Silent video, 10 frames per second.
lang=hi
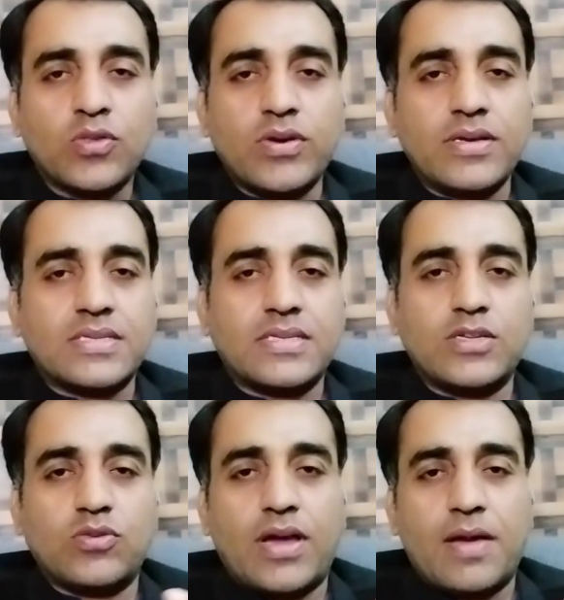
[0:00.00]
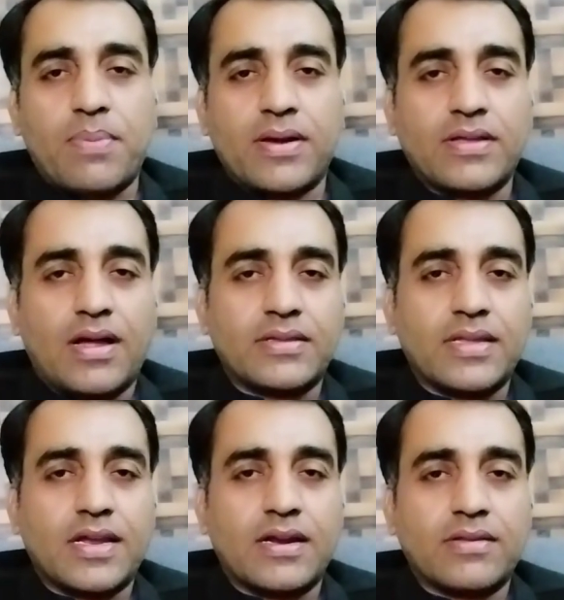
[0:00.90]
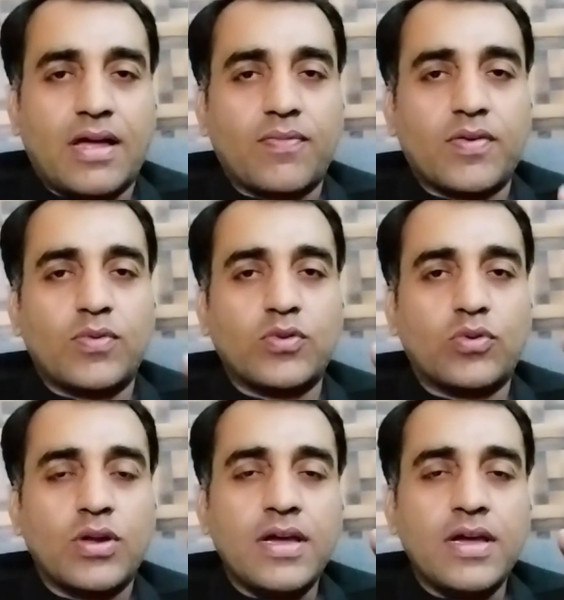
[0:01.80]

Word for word: तो इससे जो है पाकिस्तान तहरीक इंसाफ की वो जो